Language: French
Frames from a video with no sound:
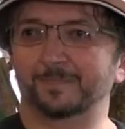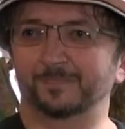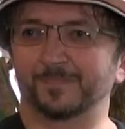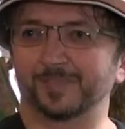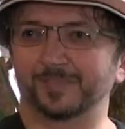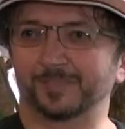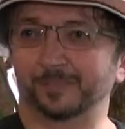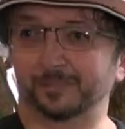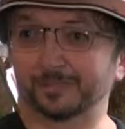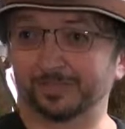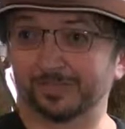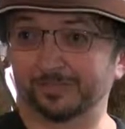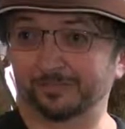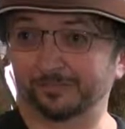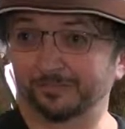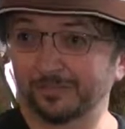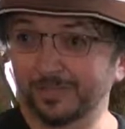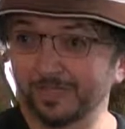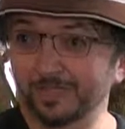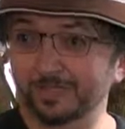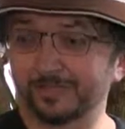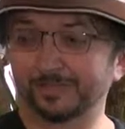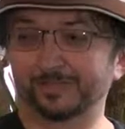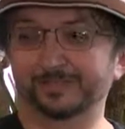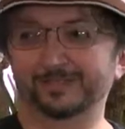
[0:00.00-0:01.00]
Parce que cette
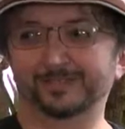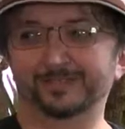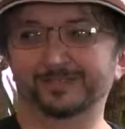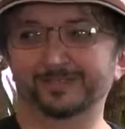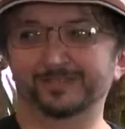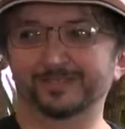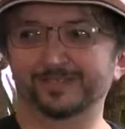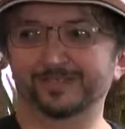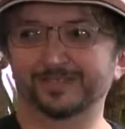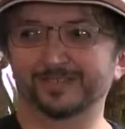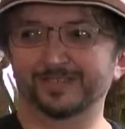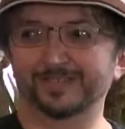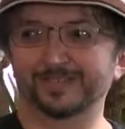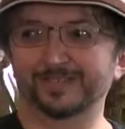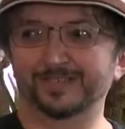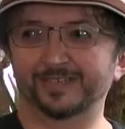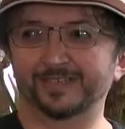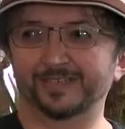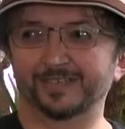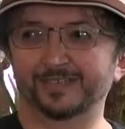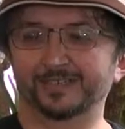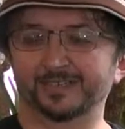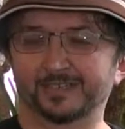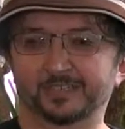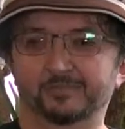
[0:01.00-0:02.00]
ville,
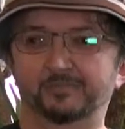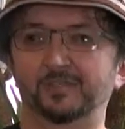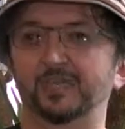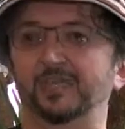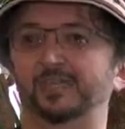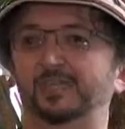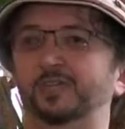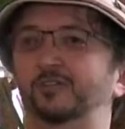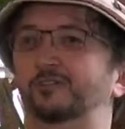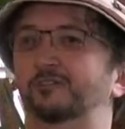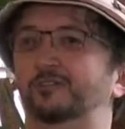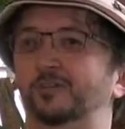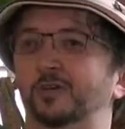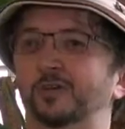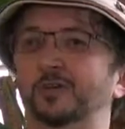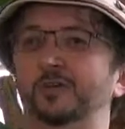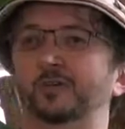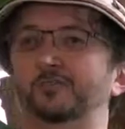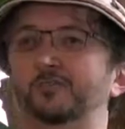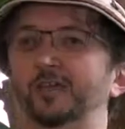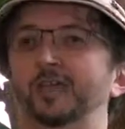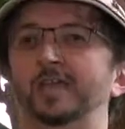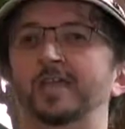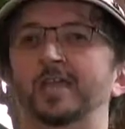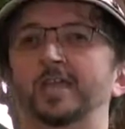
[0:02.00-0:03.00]
cette ville était folle.
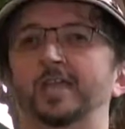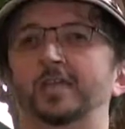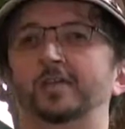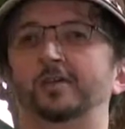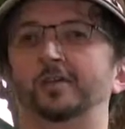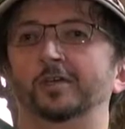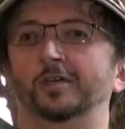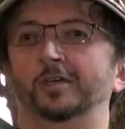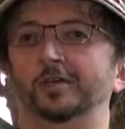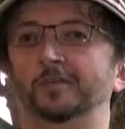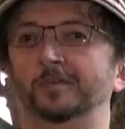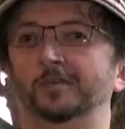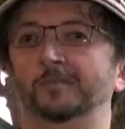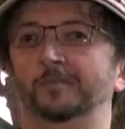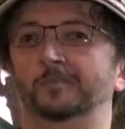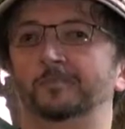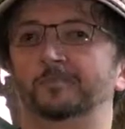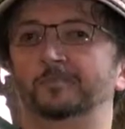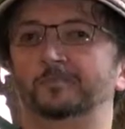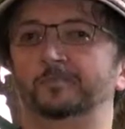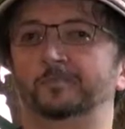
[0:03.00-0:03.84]
Enfin, euh,